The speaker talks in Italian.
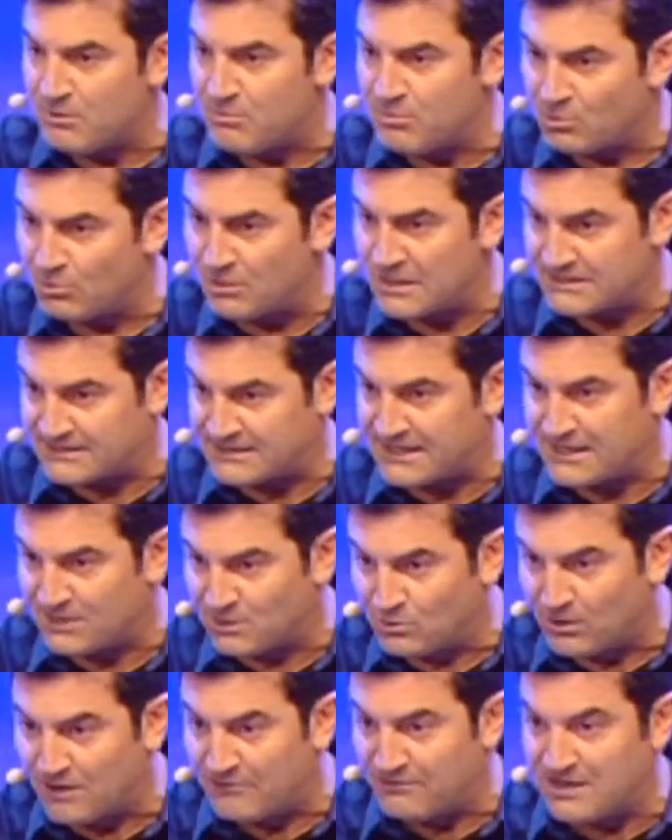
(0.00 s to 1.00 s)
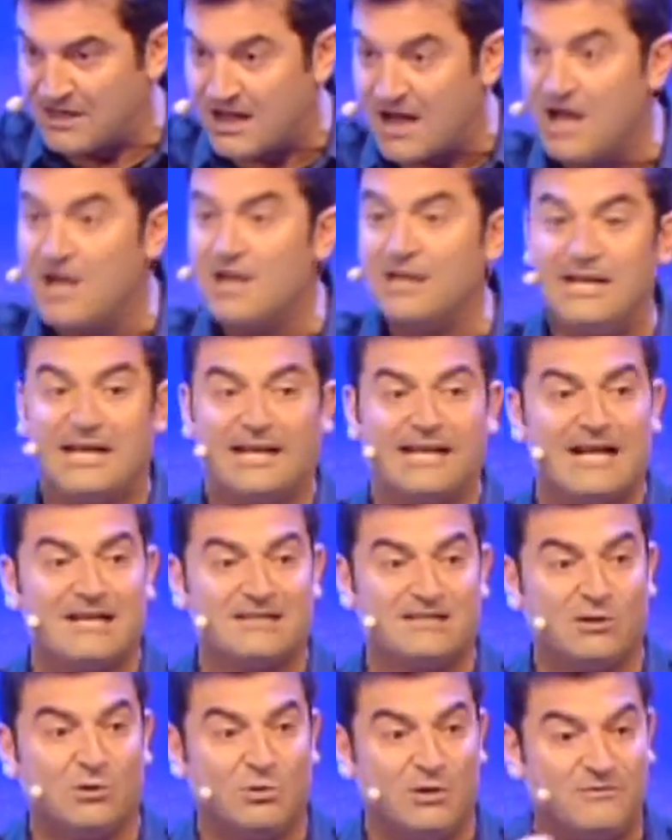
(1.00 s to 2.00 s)
proprio con la strada, con la via, le
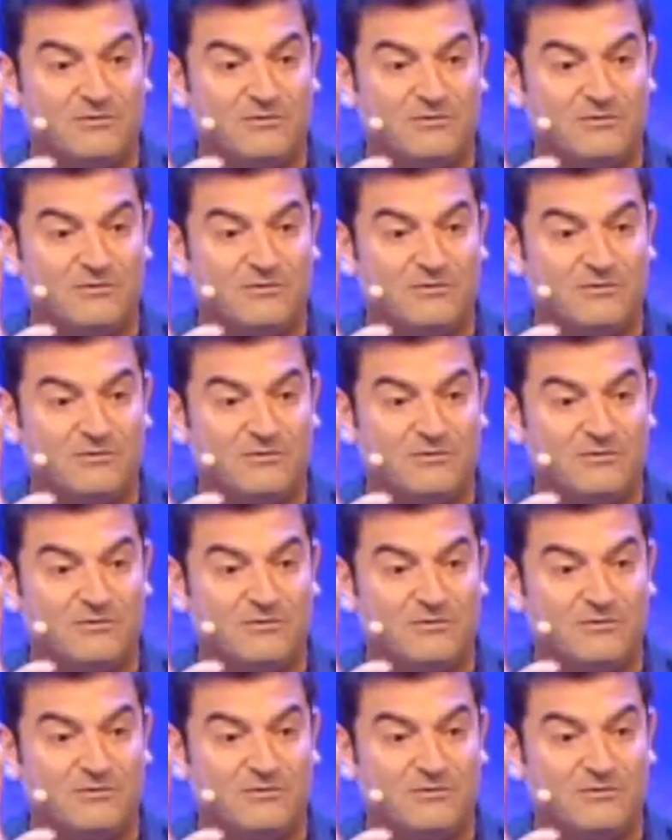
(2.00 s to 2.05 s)
case con